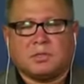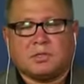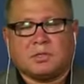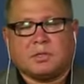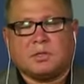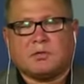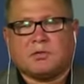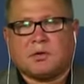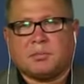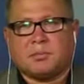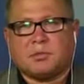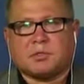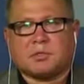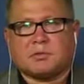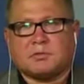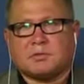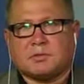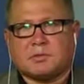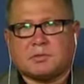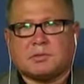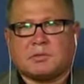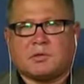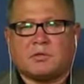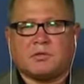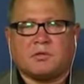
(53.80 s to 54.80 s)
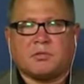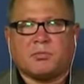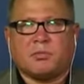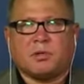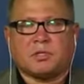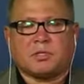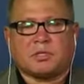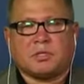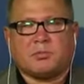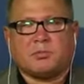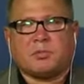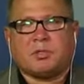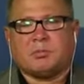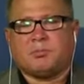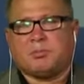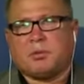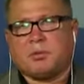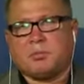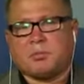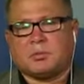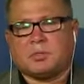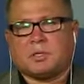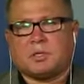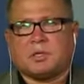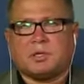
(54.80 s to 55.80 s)
Европейского центрального банка
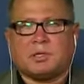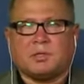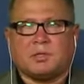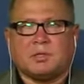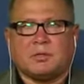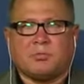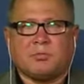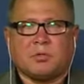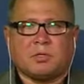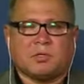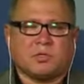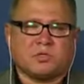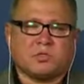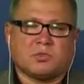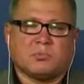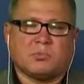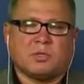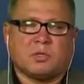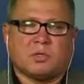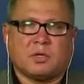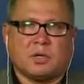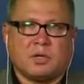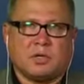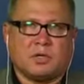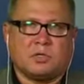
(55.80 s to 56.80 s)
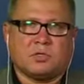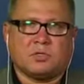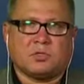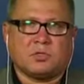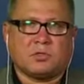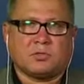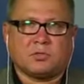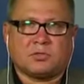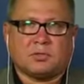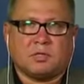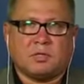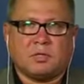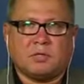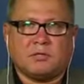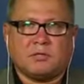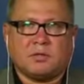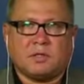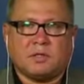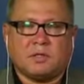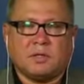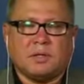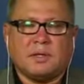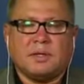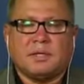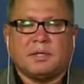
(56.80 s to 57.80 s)
предпримет какие-то меры, чтобы ограничить рост
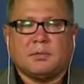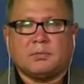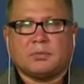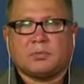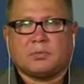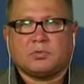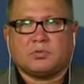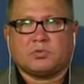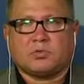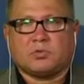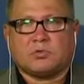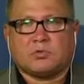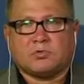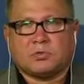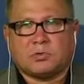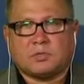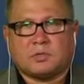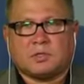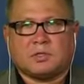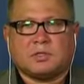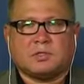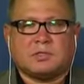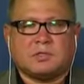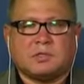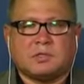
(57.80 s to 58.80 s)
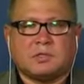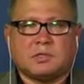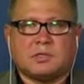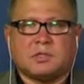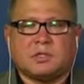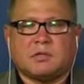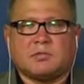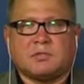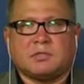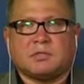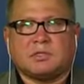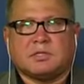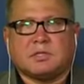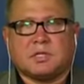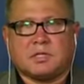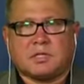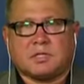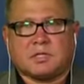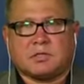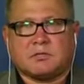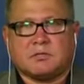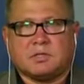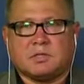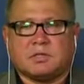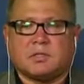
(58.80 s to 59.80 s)
евро, потому потому что все-таки сильный евро
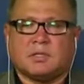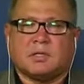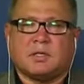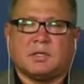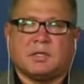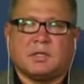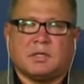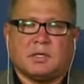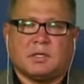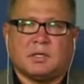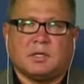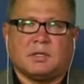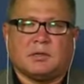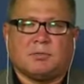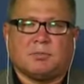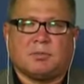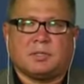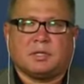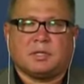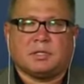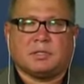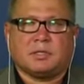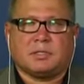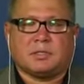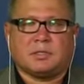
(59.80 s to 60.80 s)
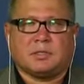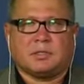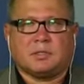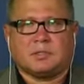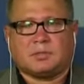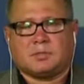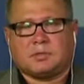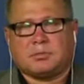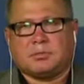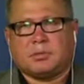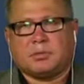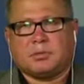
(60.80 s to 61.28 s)
сдерживает а, планы ЕЦБ по